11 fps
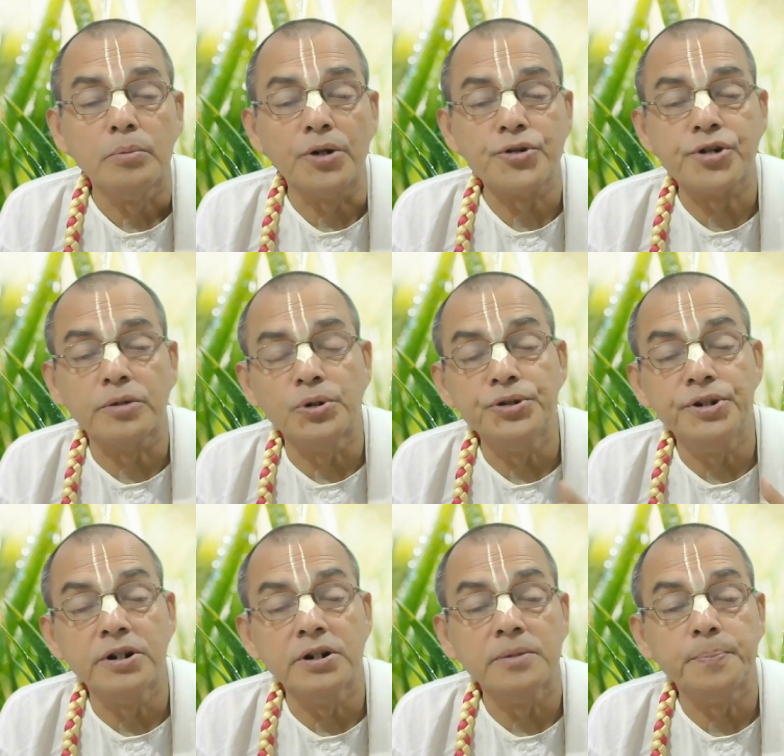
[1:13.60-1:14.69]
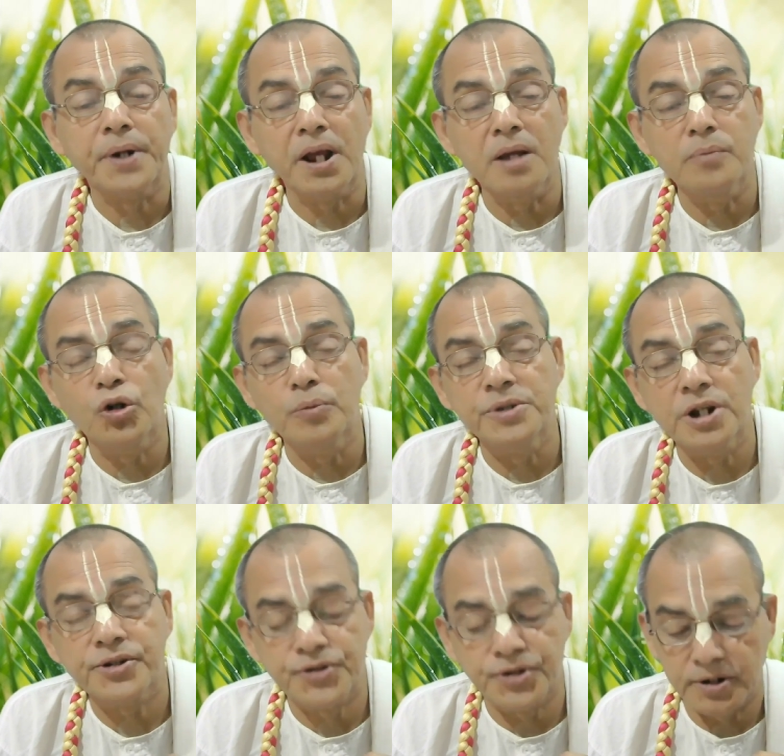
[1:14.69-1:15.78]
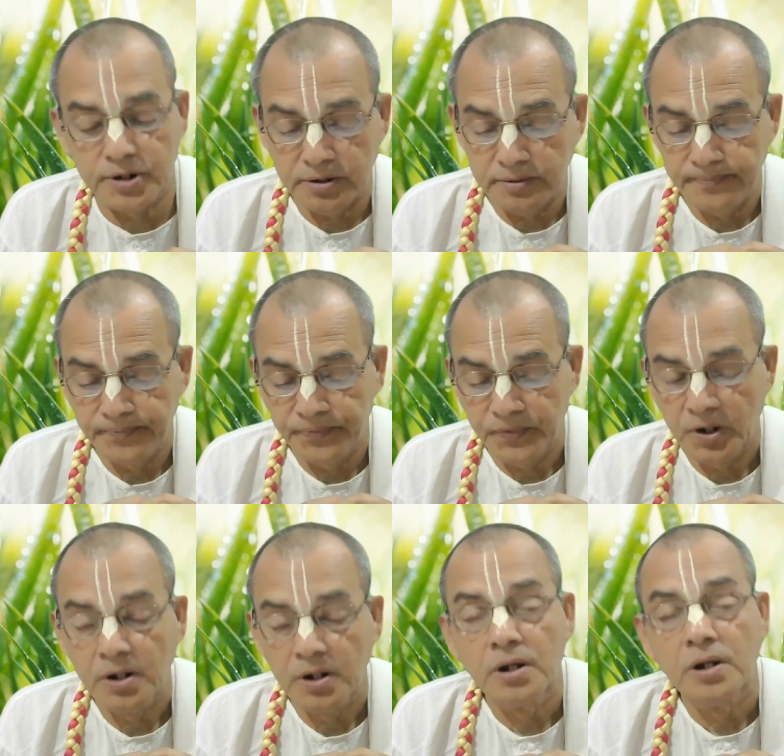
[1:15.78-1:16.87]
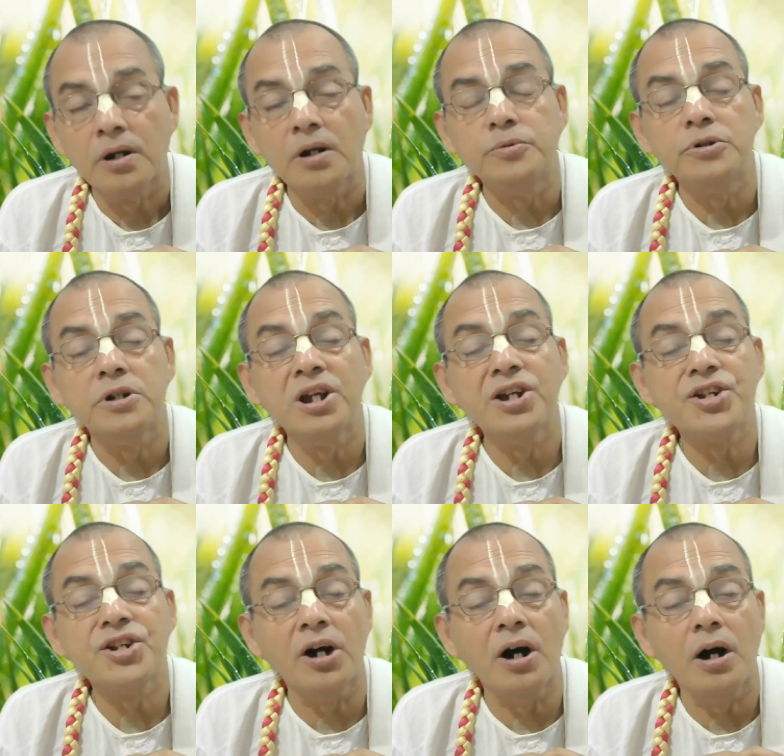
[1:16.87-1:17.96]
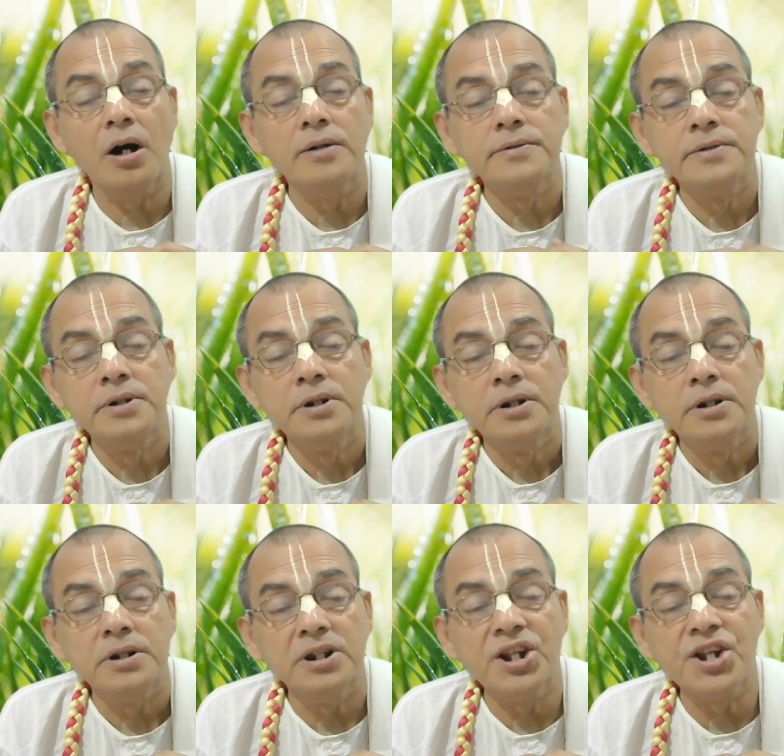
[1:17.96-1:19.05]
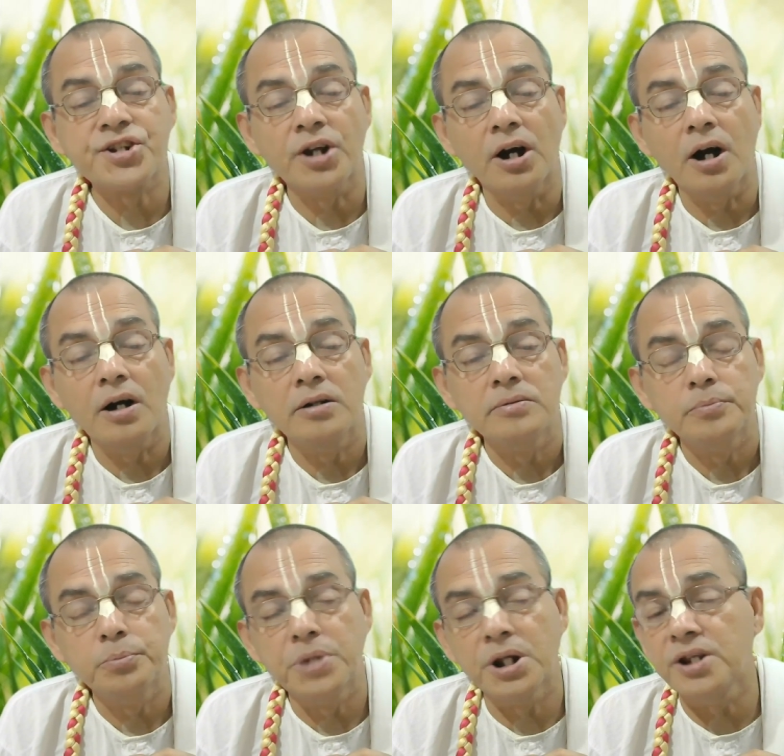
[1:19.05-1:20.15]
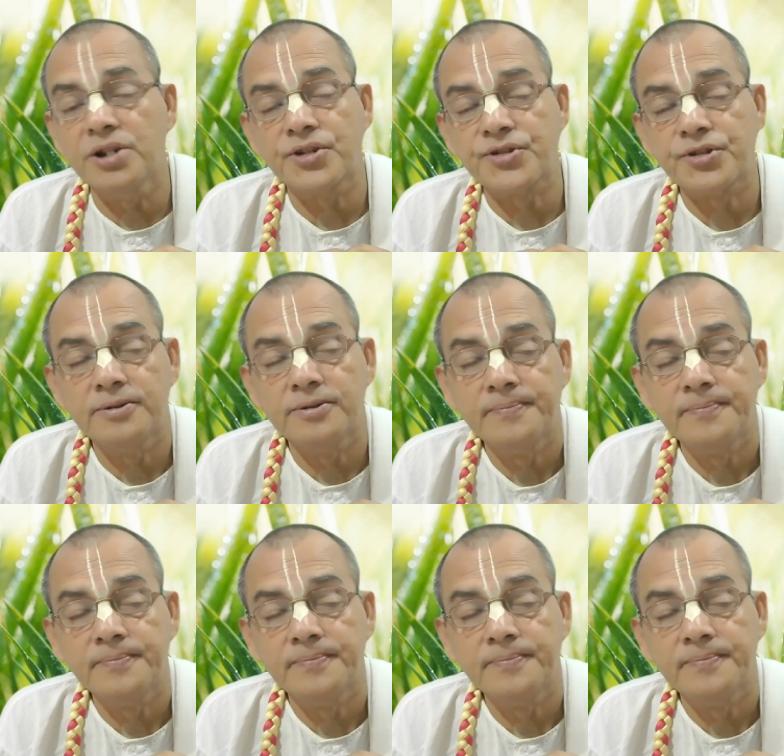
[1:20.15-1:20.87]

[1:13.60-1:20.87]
মানুষের মধ্যে প্রেম কমে যাচ্ছে এবং হিংসা ঈর্ষা বেরিয়ে যাচ্ছে